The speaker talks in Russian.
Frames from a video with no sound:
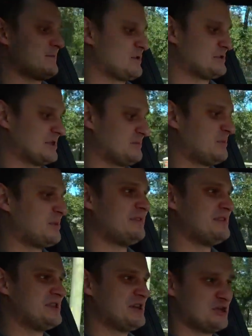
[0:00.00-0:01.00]
Просто по
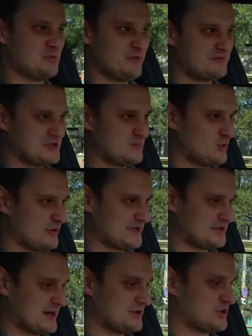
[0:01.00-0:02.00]
поведению, по всему она
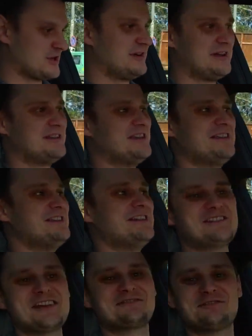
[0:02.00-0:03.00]
сразу же говорит,
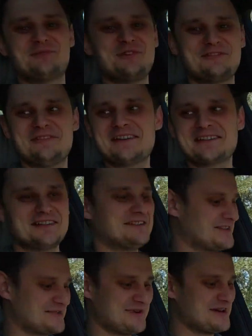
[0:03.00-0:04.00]
не-не-не, сейчас вот будет весело.
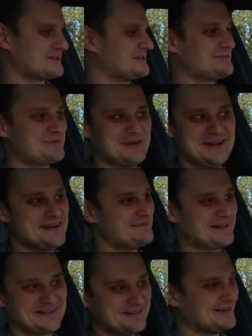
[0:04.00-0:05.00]
Нажимаешь кнопку
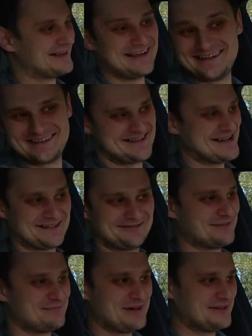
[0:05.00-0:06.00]
М, это вот, и сейчас
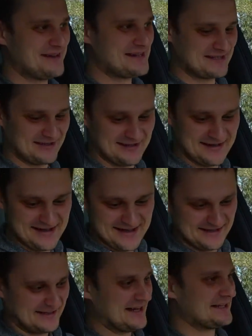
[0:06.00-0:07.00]
вот будет весело.
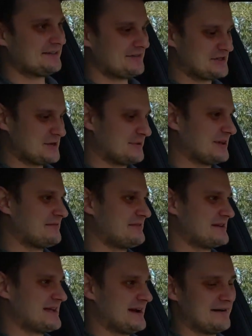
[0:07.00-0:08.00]
До этого все было
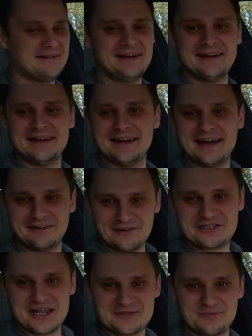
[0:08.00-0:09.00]
фигня. А
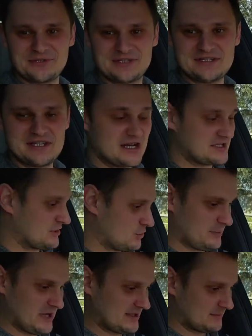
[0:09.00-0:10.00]
вот сейчас будет интересно.
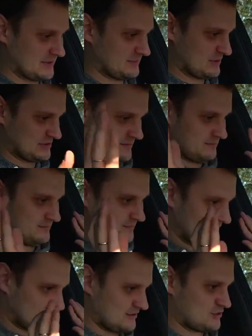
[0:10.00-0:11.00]
Но при этом ты просто
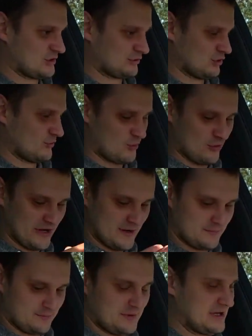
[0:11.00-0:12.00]
отключил кнопку
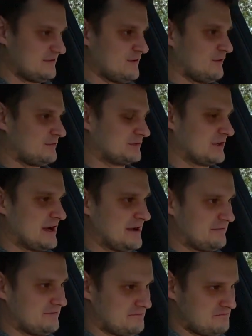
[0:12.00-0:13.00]
М, перевел в
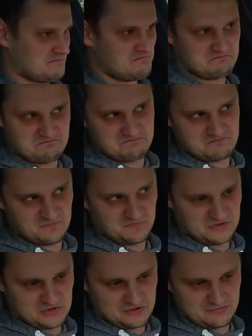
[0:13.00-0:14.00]
драйв.
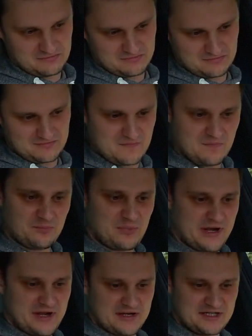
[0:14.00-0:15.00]
Все,
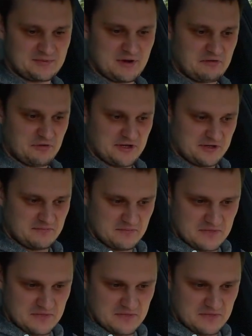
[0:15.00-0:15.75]
поехали спокойно.